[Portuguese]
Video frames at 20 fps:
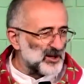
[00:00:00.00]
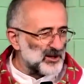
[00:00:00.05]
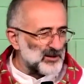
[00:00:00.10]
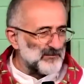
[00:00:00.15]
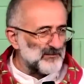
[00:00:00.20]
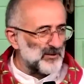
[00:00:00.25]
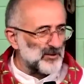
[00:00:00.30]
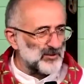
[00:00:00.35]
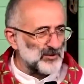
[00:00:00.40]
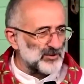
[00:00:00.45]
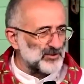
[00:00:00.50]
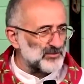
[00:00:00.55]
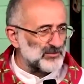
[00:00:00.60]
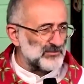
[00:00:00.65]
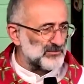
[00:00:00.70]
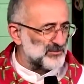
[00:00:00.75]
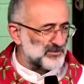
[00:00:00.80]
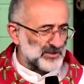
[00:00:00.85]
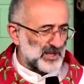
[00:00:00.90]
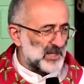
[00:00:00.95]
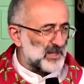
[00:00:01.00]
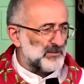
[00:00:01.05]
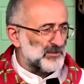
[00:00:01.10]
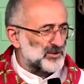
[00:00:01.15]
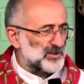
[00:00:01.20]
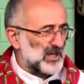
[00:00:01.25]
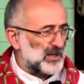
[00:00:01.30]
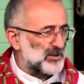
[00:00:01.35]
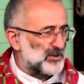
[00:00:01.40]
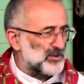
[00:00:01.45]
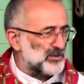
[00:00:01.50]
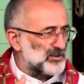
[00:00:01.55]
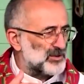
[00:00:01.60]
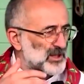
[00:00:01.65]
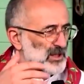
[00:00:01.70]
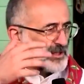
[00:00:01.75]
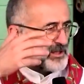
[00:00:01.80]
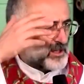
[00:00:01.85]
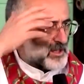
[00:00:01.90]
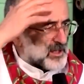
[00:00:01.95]
Vou, saímos da
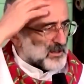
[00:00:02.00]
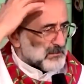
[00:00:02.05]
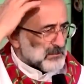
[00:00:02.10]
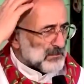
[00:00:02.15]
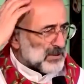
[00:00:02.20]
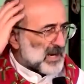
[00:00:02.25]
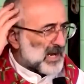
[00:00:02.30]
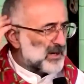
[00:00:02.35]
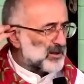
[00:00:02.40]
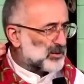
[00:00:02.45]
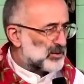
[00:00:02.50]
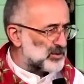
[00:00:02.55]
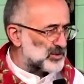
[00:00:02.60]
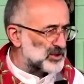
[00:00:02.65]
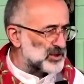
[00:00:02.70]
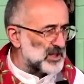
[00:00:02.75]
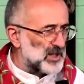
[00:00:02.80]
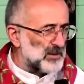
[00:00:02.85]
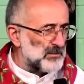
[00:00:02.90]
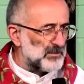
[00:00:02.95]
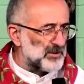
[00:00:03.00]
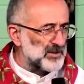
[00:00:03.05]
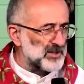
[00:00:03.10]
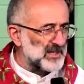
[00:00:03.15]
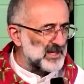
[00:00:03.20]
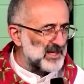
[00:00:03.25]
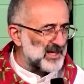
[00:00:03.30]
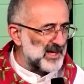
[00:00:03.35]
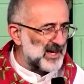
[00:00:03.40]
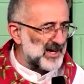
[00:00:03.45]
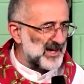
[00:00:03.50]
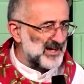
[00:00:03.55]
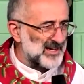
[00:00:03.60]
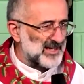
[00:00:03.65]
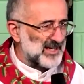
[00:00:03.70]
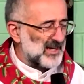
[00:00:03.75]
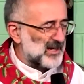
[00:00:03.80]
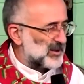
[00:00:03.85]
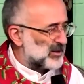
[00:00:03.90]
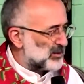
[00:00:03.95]
gruta brancos, porque
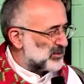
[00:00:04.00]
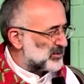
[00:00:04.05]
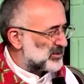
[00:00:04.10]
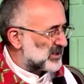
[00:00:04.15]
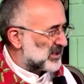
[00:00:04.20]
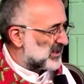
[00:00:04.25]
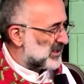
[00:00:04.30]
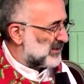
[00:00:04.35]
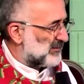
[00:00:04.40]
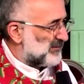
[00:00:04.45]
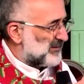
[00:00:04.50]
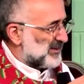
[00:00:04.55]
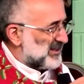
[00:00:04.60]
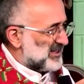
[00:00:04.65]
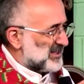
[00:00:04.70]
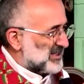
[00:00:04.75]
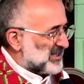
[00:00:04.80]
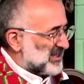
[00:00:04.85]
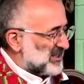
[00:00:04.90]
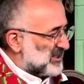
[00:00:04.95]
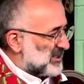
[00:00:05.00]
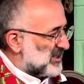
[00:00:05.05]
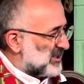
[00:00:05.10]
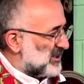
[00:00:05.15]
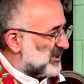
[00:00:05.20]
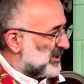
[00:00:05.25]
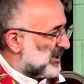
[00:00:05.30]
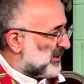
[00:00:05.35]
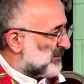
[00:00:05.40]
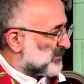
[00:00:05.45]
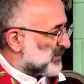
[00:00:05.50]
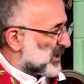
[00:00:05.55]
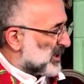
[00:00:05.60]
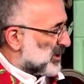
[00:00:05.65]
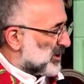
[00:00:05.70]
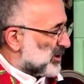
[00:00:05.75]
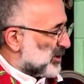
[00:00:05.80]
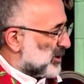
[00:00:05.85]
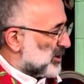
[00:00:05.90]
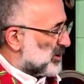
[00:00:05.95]
aquela gruta é feita de,
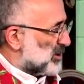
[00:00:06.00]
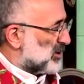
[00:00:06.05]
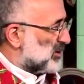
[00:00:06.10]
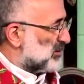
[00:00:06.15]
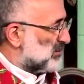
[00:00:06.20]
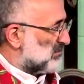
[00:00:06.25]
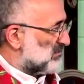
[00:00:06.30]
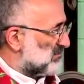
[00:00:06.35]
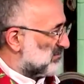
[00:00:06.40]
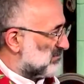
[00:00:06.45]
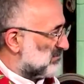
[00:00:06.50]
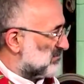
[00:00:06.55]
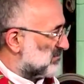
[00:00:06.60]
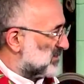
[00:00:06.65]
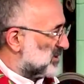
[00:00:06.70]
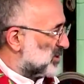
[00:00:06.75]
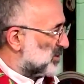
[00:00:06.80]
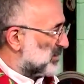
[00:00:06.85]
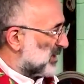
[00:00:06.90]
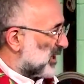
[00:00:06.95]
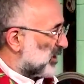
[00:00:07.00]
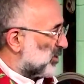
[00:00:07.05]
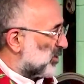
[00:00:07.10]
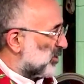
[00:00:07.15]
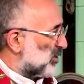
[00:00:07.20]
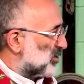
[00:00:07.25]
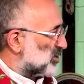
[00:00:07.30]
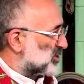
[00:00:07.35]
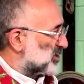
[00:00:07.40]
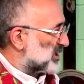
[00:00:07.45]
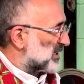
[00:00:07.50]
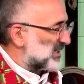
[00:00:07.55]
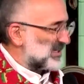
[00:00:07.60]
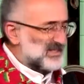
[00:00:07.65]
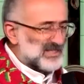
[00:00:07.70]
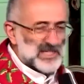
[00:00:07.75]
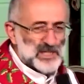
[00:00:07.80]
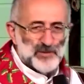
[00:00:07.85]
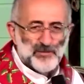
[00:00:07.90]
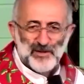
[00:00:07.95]
eh, de uma rocha que
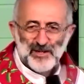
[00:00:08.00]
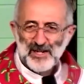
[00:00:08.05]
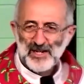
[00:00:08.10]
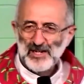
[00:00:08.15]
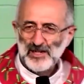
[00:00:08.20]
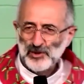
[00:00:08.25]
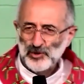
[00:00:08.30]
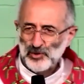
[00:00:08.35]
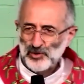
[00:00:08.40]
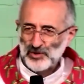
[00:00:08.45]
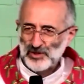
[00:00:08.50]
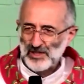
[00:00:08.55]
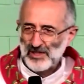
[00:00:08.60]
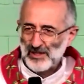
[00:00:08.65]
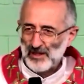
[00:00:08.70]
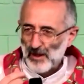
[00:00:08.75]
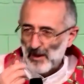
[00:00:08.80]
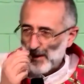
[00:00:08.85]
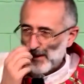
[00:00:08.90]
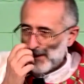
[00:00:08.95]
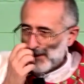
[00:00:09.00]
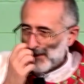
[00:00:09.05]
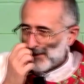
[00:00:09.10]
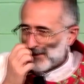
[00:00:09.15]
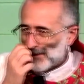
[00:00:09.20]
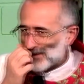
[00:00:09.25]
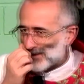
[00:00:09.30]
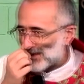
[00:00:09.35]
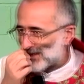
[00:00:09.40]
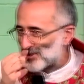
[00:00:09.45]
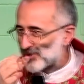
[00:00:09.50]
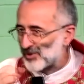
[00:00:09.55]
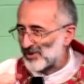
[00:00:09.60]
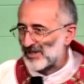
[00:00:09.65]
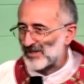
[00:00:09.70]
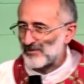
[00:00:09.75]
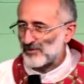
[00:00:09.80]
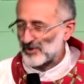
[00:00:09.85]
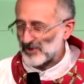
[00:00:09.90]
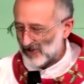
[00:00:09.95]
se esfarela sozinha. Tanto
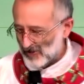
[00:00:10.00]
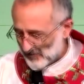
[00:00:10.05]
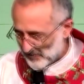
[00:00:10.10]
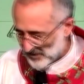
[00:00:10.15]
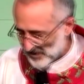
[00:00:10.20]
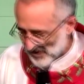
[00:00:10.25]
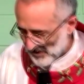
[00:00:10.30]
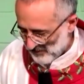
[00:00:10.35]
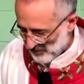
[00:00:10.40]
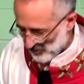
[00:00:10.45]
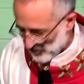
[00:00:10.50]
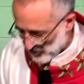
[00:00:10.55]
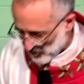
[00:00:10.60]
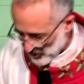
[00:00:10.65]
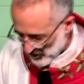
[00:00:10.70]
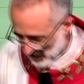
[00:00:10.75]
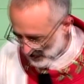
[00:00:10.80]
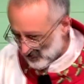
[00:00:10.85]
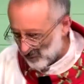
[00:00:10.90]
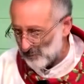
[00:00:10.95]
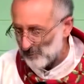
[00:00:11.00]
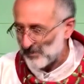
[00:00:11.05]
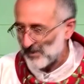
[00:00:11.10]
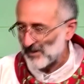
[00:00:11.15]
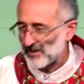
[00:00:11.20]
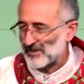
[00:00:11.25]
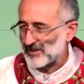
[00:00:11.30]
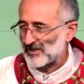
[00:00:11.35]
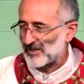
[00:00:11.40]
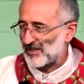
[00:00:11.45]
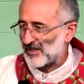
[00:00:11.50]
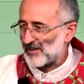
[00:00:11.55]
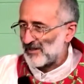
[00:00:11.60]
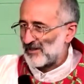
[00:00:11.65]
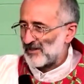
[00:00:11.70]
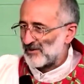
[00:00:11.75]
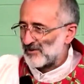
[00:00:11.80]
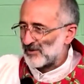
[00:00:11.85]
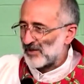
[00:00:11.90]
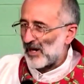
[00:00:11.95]
que você pisava no chão, parecia
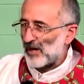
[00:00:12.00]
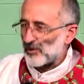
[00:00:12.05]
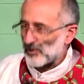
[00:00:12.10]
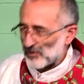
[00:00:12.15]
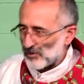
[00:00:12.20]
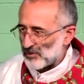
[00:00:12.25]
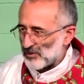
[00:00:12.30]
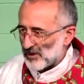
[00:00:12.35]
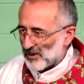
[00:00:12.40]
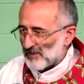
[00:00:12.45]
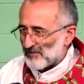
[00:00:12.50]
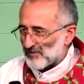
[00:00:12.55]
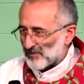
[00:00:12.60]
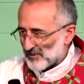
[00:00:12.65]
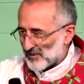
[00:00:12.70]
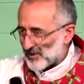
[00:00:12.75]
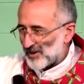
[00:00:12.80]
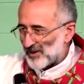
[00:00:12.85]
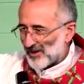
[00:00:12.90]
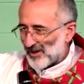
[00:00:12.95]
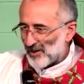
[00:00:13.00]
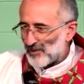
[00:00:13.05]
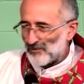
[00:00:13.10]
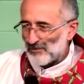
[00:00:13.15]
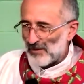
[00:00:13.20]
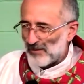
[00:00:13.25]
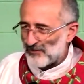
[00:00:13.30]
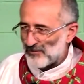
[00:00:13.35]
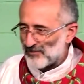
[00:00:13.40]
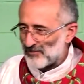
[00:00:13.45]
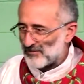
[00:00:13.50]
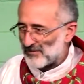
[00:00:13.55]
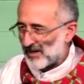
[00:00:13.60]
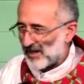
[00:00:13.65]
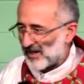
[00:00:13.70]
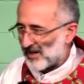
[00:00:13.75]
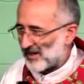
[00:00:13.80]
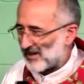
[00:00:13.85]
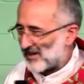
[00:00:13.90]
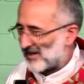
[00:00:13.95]
talco, eh, uma,
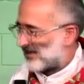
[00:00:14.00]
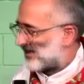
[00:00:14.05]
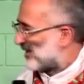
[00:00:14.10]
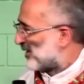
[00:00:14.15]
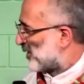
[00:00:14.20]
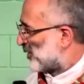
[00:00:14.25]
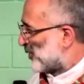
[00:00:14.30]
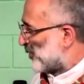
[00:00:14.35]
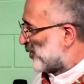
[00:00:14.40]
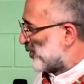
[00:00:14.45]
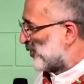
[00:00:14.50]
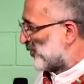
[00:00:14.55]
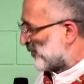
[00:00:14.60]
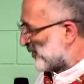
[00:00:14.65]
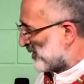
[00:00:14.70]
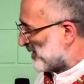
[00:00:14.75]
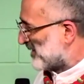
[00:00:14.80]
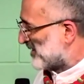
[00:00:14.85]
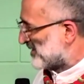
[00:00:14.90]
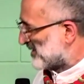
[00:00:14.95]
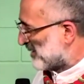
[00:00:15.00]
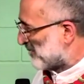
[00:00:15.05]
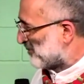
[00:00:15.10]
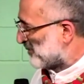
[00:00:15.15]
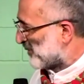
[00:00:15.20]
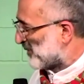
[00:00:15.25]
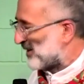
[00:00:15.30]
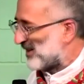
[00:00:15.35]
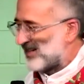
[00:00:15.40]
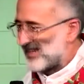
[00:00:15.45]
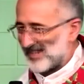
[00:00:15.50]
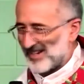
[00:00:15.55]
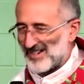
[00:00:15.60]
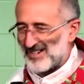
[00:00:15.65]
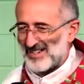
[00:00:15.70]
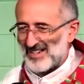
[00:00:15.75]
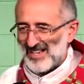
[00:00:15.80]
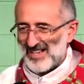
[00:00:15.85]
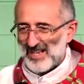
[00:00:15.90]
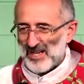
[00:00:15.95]
uma nuvem de
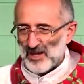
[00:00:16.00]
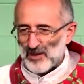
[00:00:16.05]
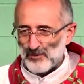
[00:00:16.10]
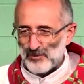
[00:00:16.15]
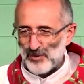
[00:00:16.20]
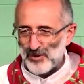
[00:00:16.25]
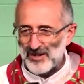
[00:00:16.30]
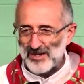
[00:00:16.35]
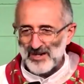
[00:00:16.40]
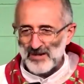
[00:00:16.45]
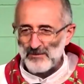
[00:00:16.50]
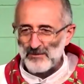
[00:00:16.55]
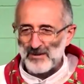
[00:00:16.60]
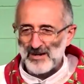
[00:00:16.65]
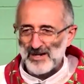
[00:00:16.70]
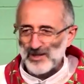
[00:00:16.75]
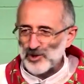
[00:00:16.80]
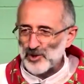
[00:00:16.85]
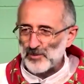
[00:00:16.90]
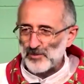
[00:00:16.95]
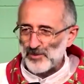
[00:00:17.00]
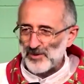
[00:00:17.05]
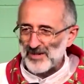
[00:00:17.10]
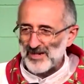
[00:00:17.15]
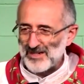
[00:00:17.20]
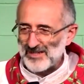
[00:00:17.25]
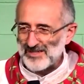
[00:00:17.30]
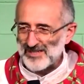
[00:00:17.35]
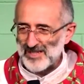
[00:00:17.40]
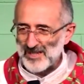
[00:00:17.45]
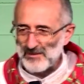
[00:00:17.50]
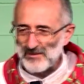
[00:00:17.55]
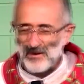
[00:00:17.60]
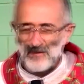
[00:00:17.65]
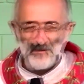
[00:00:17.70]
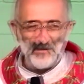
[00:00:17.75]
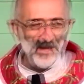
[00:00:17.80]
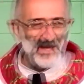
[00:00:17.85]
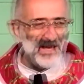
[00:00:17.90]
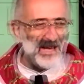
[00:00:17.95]
poeira, poeira embaixo, poeira em cima.
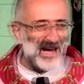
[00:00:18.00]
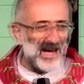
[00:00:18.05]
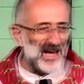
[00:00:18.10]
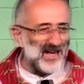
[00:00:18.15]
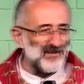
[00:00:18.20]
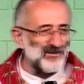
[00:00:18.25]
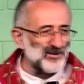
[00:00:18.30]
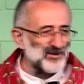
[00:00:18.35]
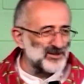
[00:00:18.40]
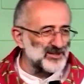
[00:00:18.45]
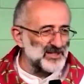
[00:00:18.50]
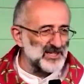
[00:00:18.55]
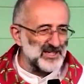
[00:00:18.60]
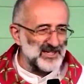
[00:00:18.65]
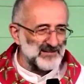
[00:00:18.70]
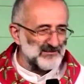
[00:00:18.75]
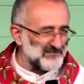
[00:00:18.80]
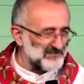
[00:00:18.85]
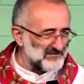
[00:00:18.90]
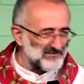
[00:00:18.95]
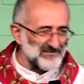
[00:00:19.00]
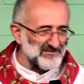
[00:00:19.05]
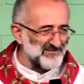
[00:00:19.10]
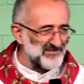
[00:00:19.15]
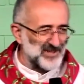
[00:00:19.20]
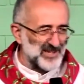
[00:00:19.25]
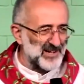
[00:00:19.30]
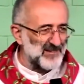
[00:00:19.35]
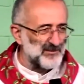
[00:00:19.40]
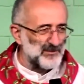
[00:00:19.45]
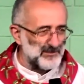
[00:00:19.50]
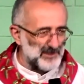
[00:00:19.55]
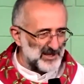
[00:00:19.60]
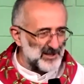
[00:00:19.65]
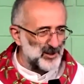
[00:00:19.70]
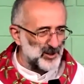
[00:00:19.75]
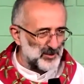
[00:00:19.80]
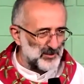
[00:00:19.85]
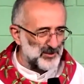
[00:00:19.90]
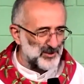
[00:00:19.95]
Aí você ficava bem
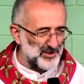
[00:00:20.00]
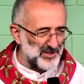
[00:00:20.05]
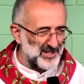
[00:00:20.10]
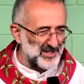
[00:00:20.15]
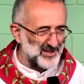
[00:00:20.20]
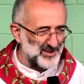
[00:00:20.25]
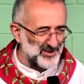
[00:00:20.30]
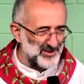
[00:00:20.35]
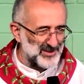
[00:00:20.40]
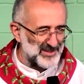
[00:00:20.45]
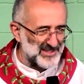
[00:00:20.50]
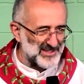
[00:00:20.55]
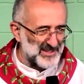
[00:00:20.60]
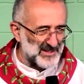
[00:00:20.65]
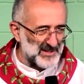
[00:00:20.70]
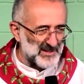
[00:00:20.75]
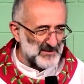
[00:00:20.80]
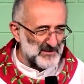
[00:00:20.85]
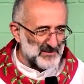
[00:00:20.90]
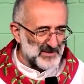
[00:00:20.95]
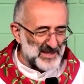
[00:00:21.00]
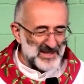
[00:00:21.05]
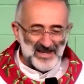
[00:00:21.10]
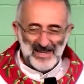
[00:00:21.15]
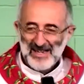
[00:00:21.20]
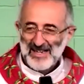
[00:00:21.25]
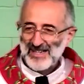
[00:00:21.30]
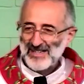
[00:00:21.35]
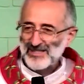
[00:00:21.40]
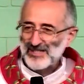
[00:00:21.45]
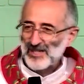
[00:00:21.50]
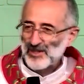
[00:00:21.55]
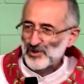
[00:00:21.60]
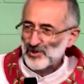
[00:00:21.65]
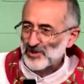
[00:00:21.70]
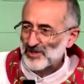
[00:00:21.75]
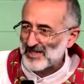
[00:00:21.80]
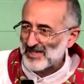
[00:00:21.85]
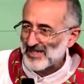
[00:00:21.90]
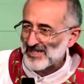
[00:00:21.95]
incomodado. Né? E
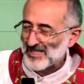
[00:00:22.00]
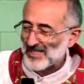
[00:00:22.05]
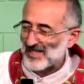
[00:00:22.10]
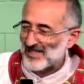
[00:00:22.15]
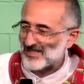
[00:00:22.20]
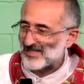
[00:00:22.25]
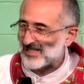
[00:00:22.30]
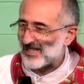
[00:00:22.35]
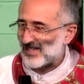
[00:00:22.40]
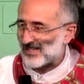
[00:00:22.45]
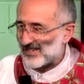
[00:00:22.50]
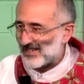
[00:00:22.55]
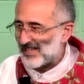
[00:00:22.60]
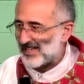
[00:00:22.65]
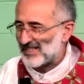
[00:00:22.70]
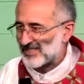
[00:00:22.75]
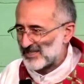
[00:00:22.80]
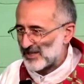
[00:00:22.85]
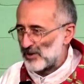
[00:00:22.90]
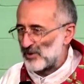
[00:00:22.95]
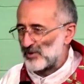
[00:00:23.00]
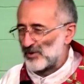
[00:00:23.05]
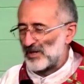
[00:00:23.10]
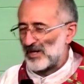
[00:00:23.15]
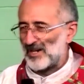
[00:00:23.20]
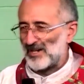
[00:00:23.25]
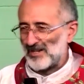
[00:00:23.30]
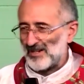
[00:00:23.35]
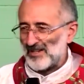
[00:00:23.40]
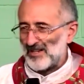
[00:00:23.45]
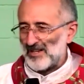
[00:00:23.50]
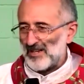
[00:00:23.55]
Jesus quis nascer neste lugar